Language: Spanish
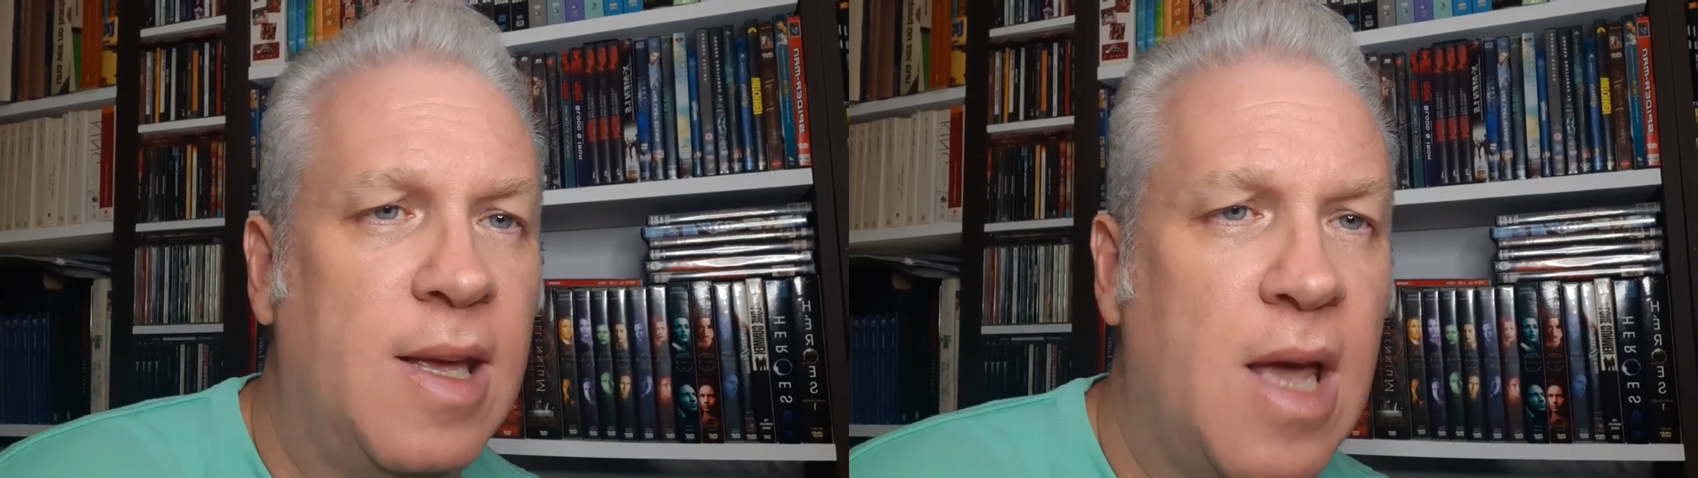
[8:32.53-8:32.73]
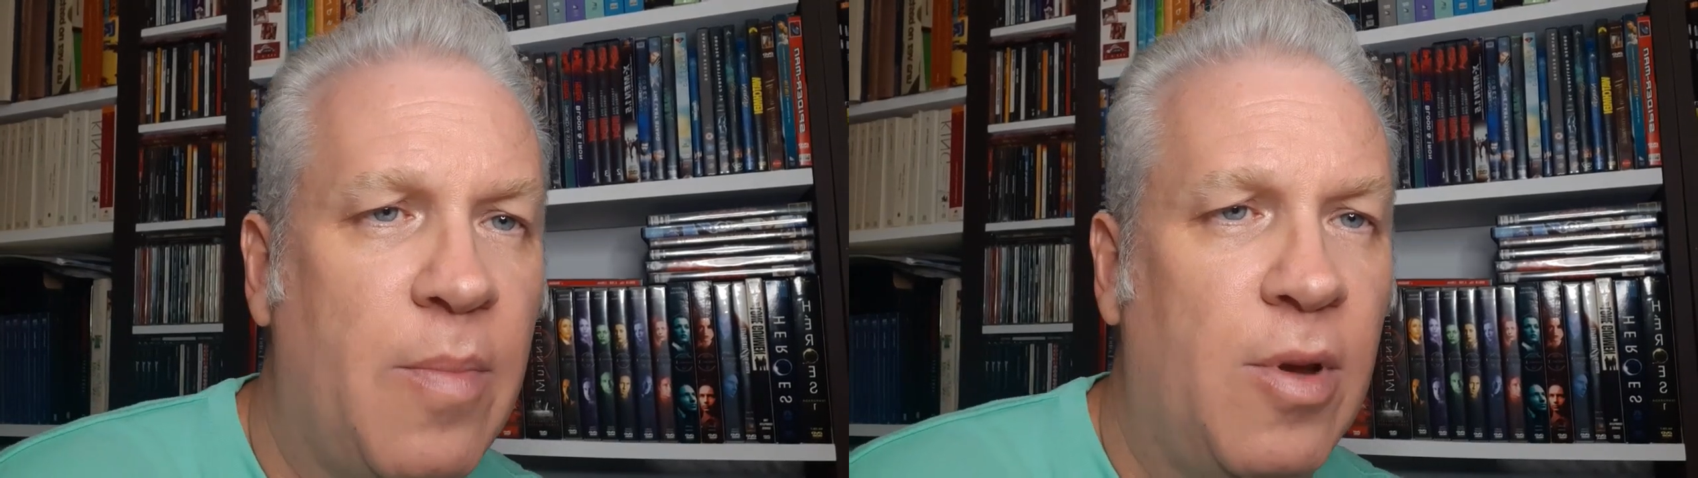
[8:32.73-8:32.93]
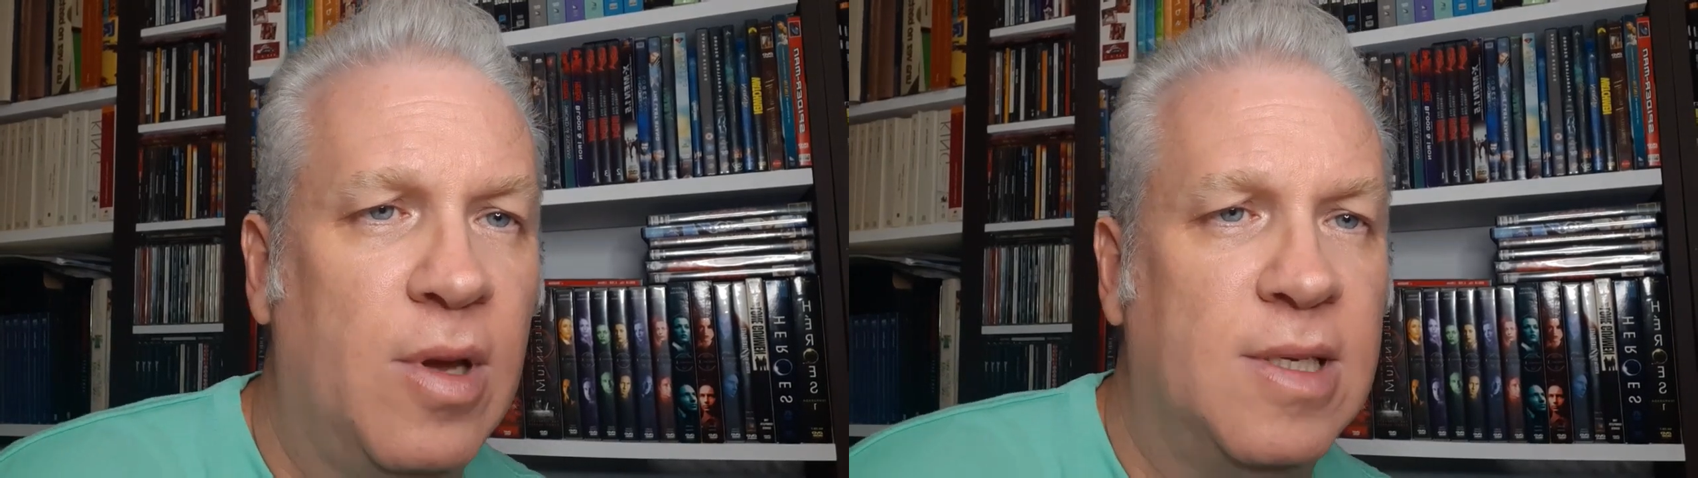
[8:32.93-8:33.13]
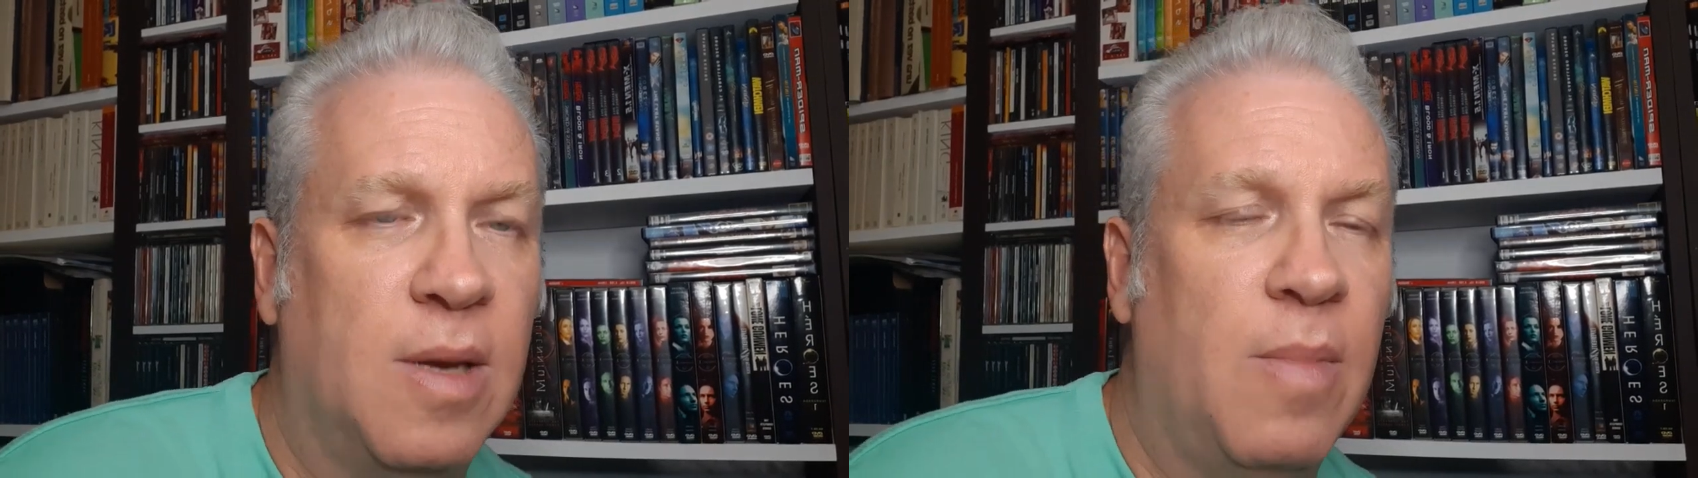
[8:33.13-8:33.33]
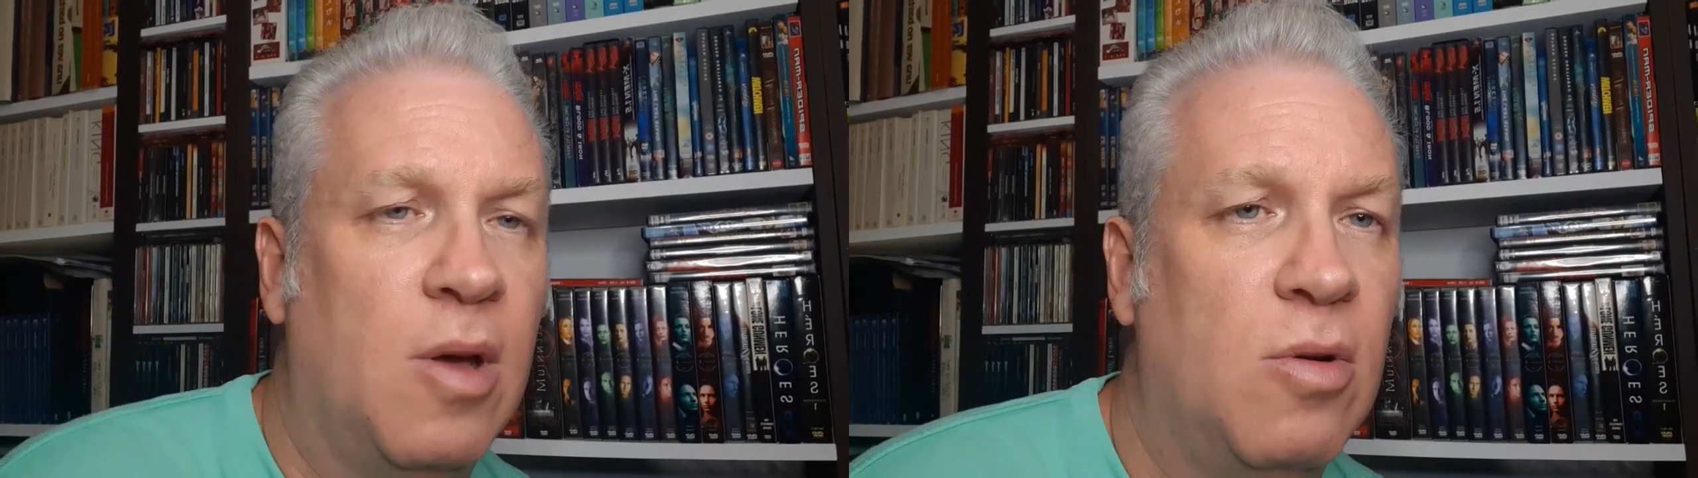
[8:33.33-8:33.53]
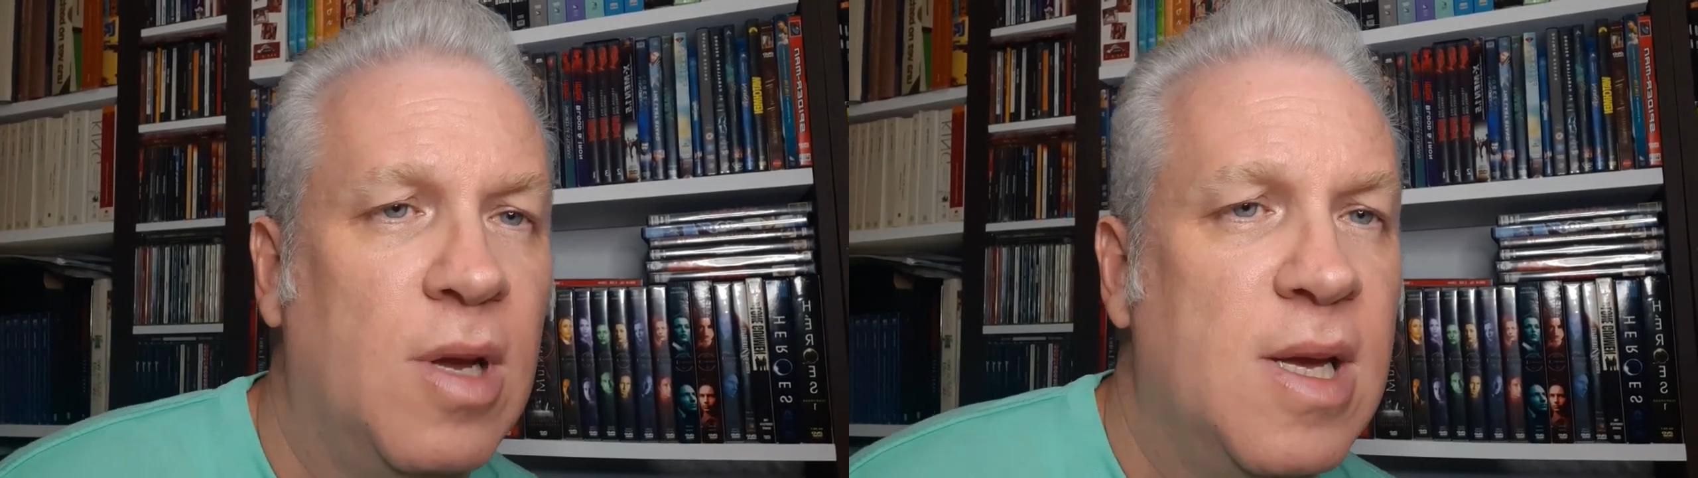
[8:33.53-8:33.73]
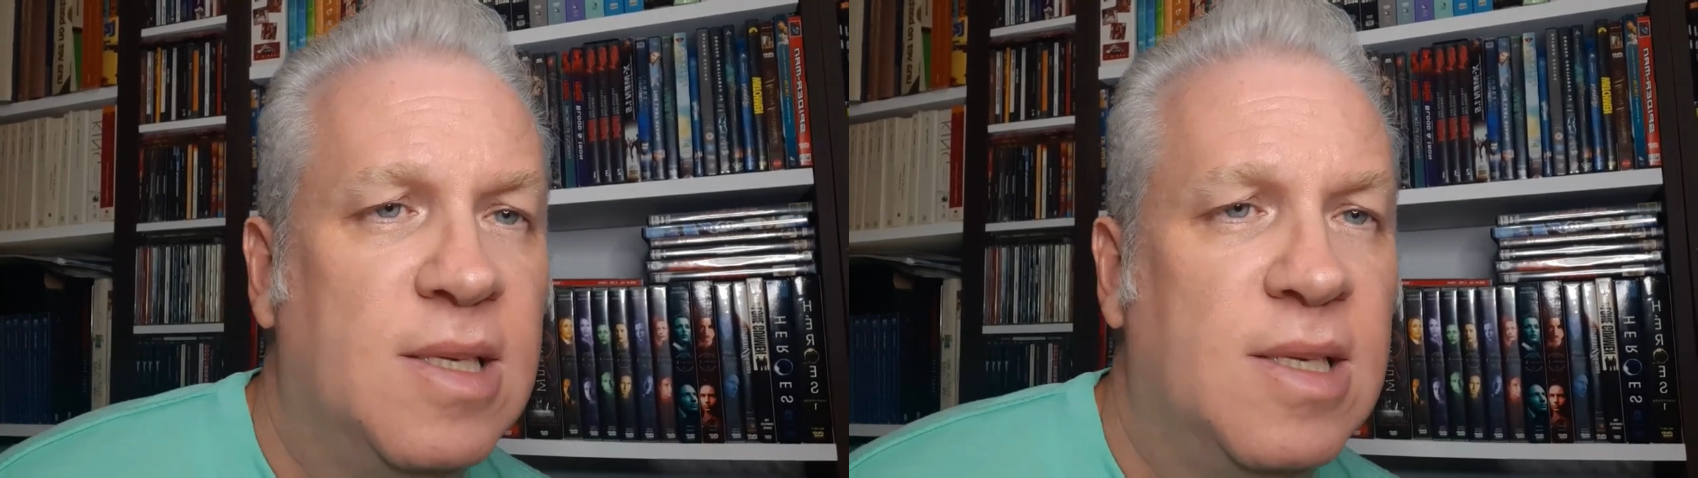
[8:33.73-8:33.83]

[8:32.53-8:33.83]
ya, pero en El Salvador,